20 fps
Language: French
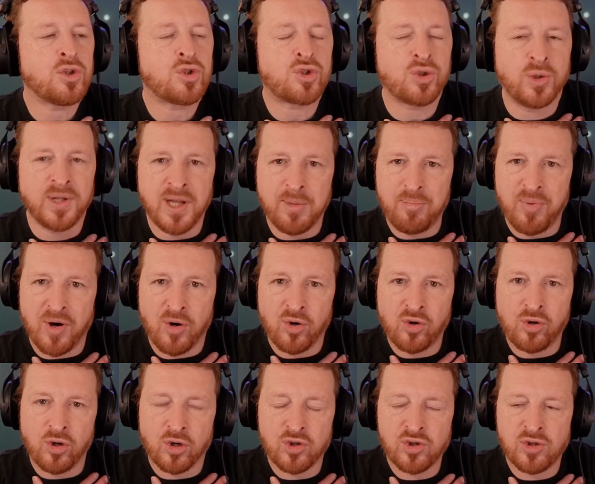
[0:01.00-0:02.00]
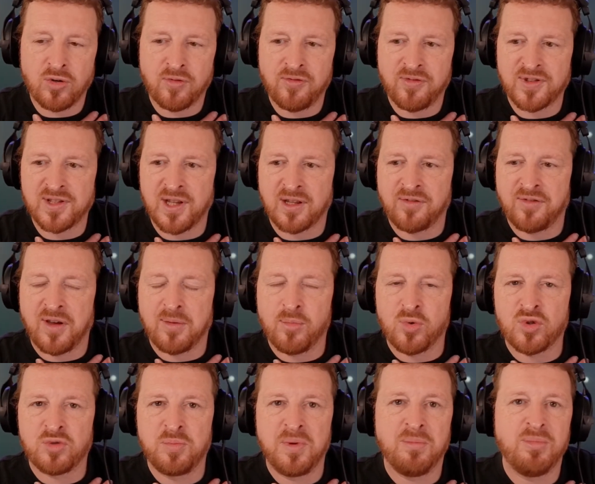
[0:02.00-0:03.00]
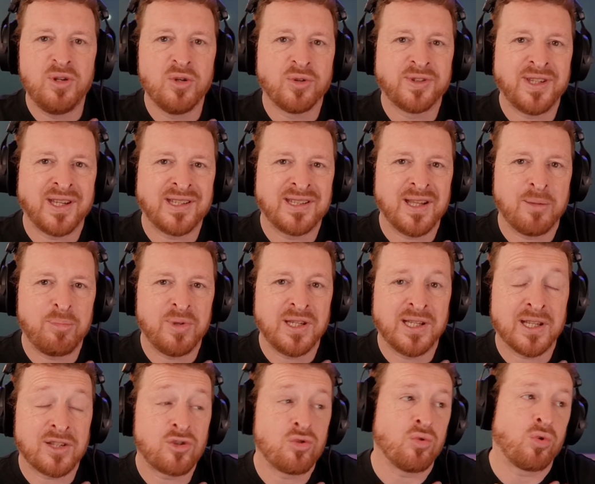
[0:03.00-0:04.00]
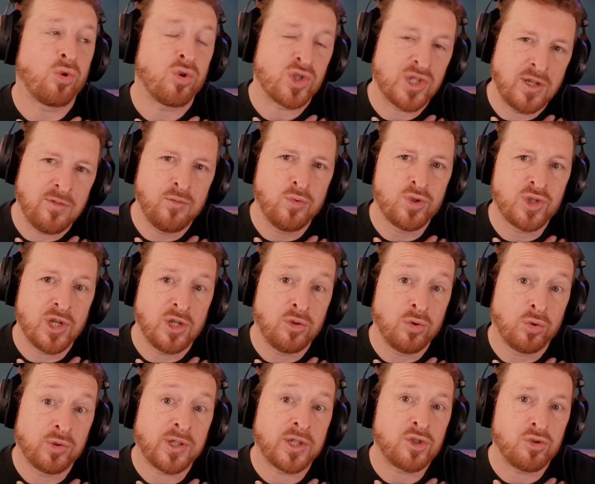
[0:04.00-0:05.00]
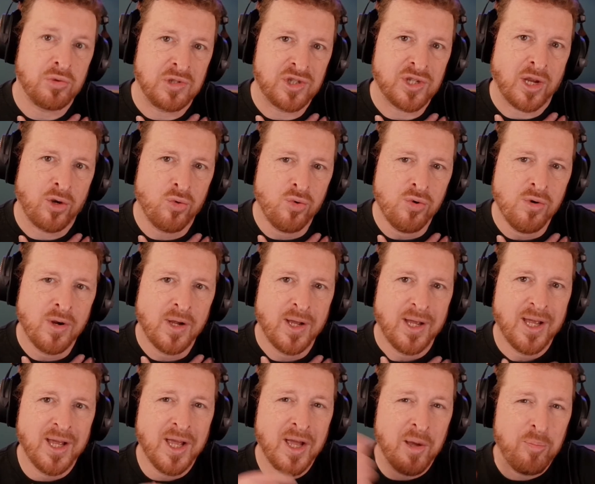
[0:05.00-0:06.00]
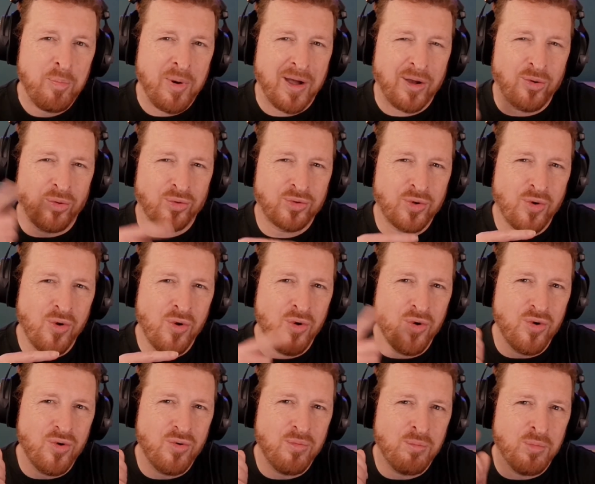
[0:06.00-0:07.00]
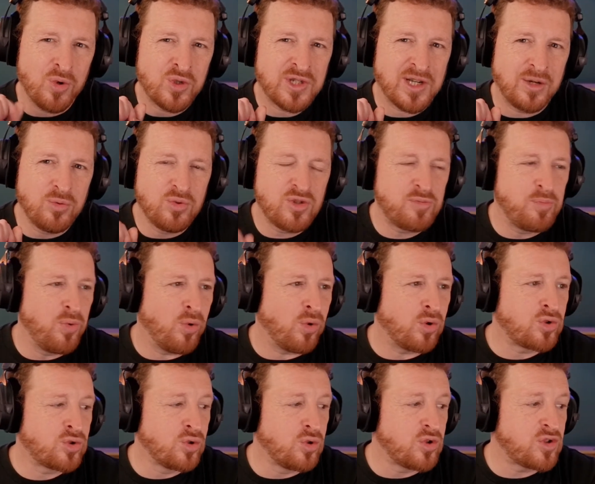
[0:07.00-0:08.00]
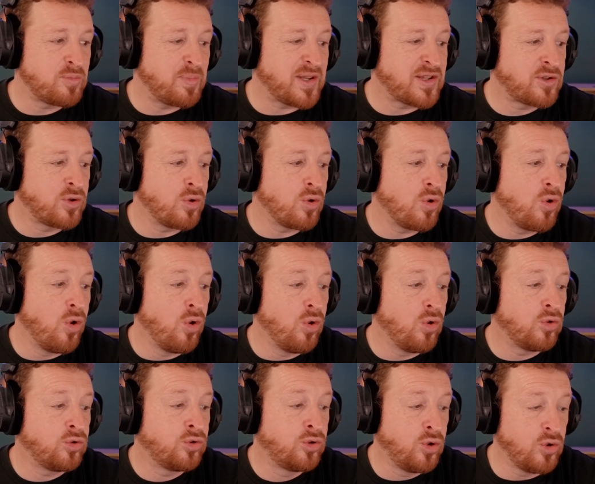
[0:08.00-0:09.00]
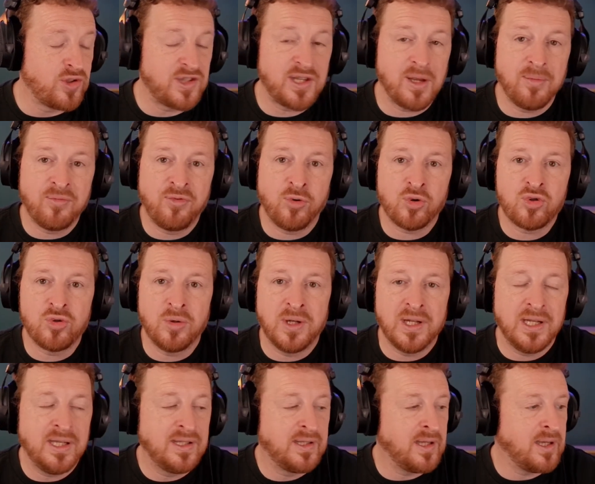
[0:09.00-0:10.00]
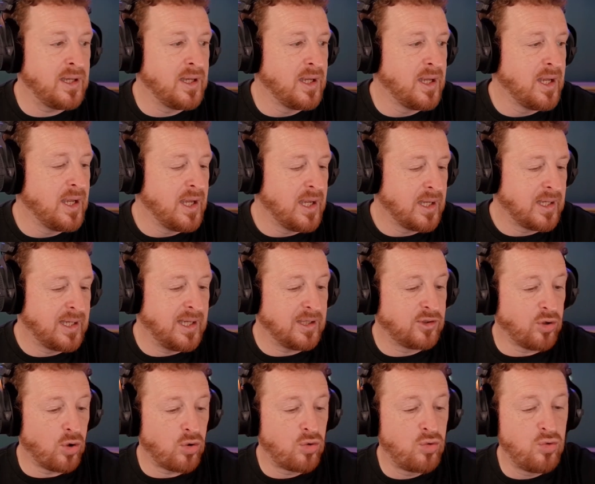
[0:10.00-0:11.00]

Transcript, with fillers: Je n'ai pas encore cette fameuse bibliothèque d'applications que j'ai vue chez d'autres et je suis jaloux. Par contre, eux me jalousent pour autre chose parce que deuxième fonctionnalité qui est en